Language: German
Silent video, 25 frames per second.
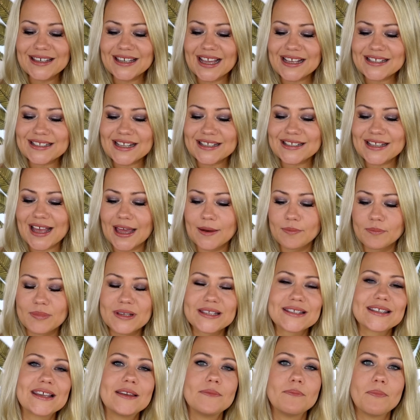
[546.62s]
dass das ein
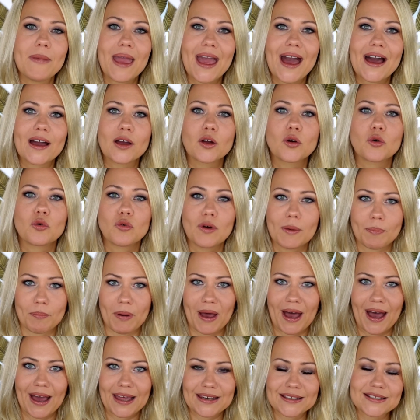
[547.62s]
bisschen mehr Grip
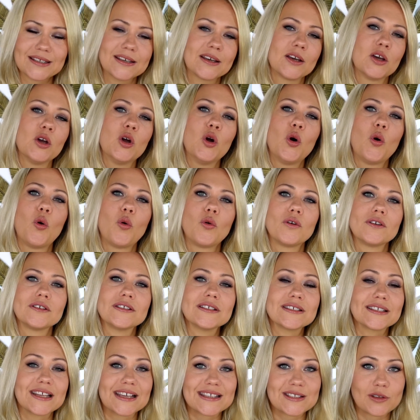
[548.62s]
hat.
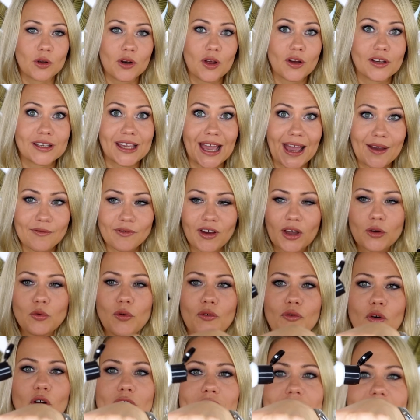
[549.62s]
Und das soll euch einfach nur
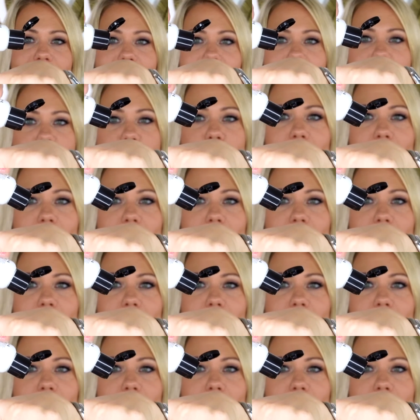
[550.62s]
Feuchtigkeit